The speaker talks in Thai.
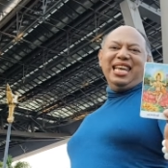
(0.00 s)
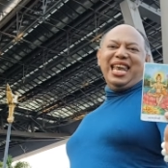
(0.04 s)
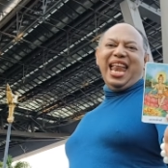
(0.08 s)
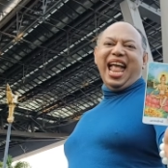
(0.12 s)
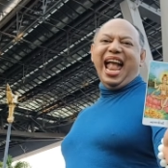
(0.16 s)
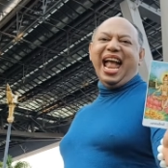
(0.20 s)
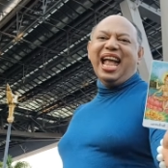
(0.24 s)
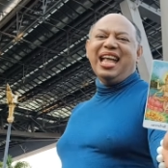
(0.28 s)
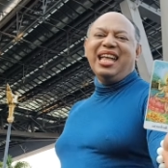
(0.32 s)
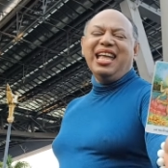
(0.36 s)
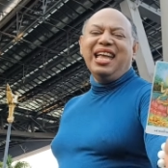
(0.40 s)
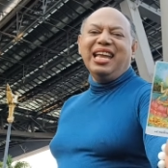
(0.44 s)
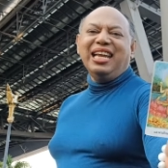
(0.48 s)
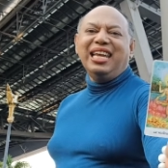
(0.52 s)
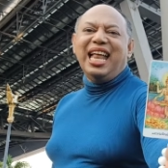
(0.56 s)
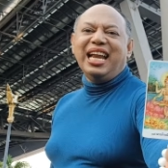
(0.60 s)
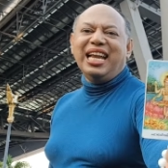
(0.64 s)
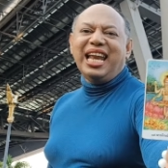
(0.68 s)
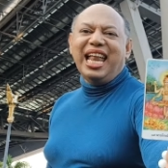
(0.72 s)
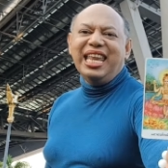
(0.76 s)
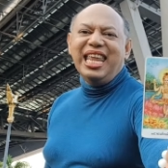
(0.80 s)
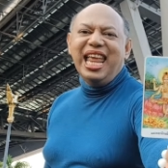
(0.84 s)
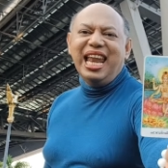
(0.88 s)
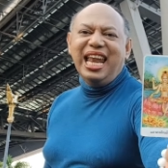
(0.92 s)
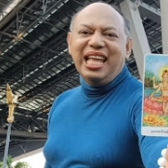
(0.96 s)
นะดัง
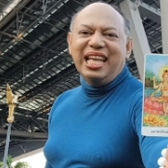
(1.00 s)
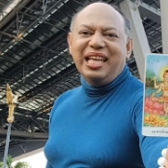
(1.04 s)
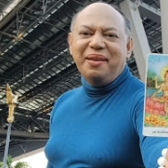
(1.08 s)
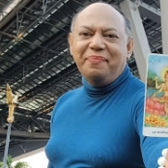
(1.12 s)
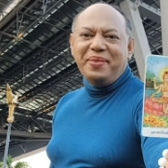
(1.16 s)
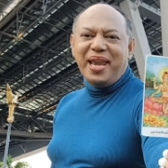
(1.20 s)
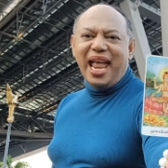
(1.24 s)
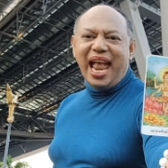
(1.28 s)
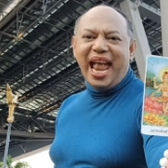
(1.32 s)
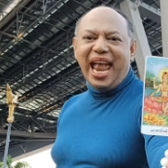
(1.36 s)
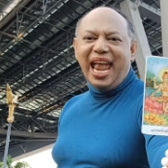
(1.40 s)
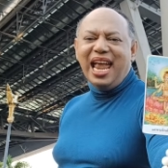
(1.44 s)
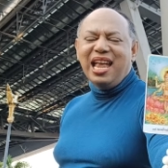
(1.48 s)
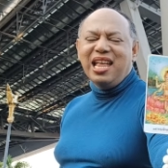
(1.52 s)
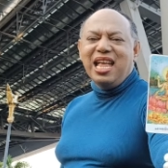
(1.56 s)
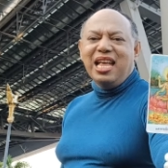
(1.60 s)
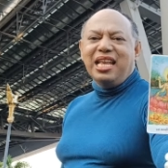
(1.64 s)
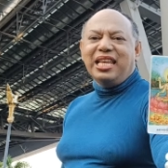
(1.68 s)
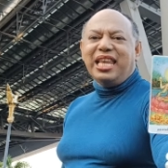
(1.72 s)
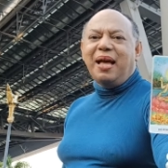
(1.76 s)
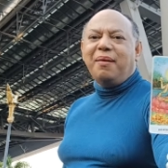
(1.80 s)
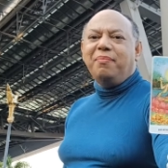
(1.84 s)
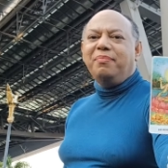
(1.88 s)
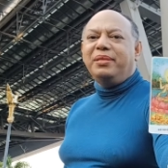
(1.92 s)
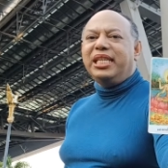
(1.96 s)
นั้นอย่าลืมนะ
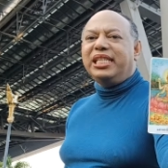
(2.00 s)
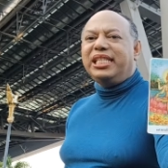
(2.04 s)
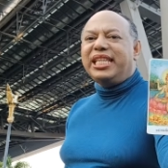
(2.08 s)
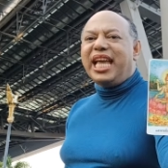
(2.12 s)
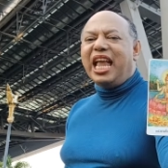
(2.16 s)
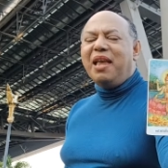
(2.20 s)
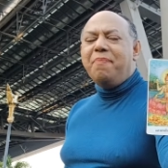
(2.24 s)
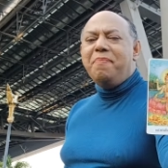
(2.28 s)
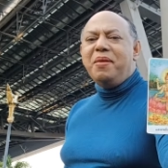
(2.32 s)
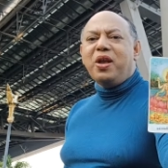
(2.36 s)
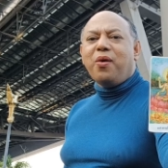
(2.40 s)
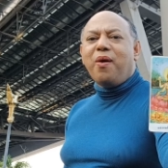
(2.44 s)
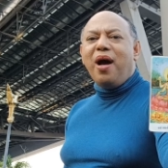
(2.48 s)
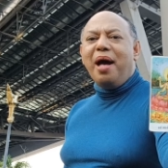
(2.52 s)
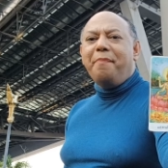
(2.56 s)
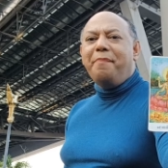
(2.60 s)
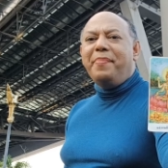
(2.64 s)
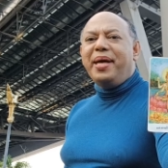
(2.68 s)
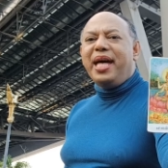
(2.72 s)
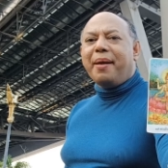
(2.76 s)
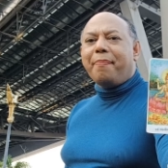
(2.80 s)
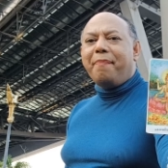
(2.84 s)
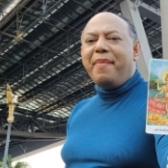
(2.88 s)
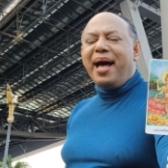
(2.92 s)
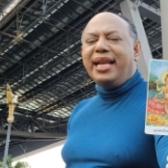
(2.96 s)
ทำจิตใจให้มีความ
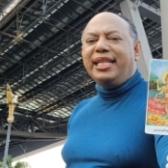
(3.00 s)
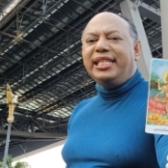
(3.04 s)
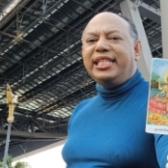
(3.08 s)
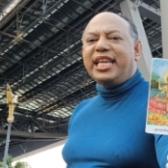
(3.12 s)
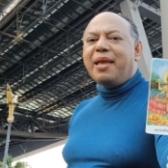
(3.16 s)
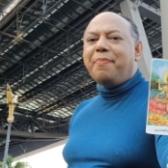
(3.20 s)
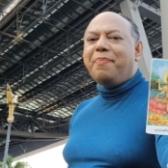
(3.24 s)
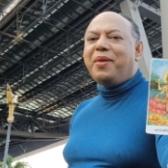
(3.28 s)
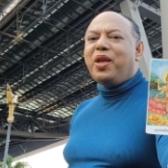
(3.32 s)
เบิกบานใจ